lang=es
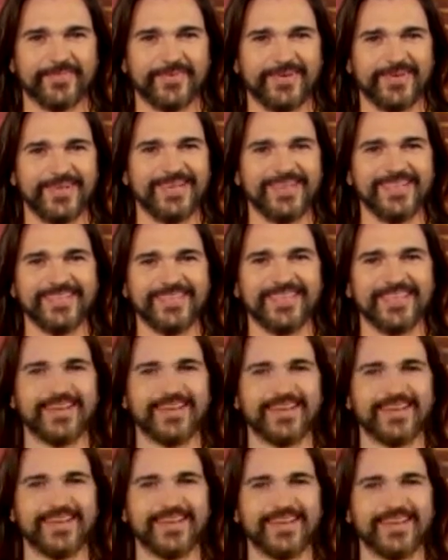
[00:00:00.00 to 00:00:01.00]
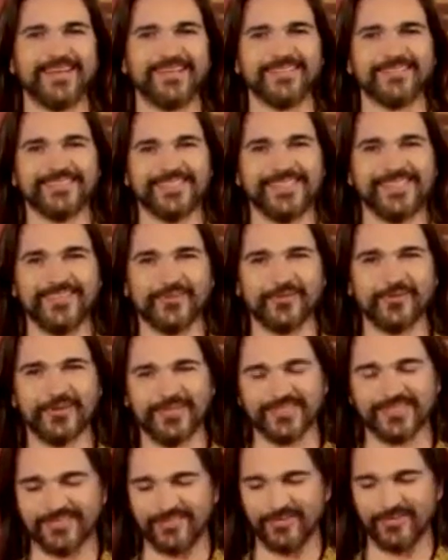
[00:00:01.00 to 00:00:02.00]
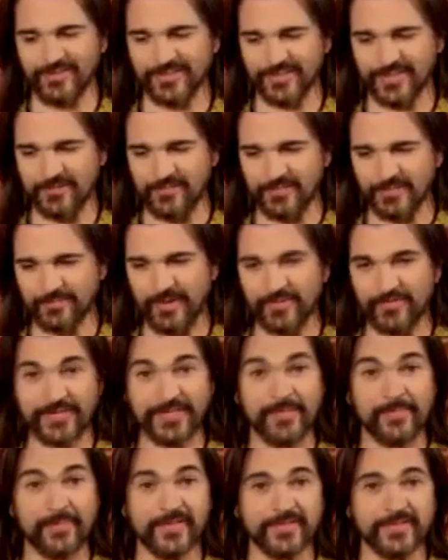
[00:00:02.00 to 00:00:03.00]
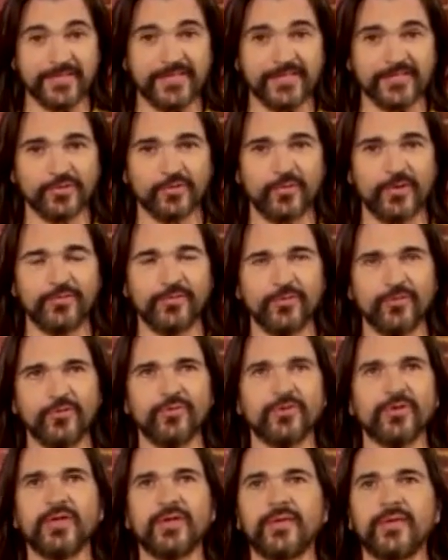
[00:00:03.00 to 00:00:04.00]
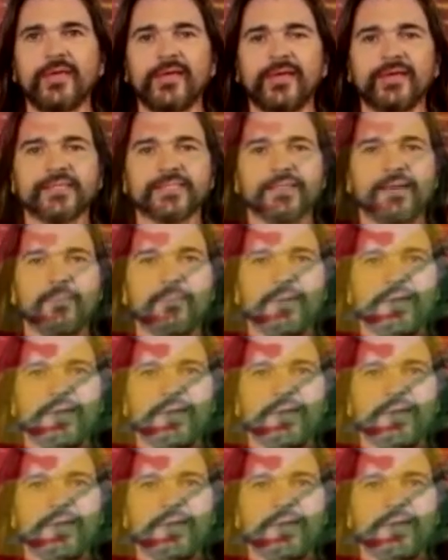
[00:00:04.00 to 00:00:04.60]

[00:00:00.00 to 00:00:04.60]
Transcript: Literal, sí, pues lo describís perfectamente. De hecho, cuando estaba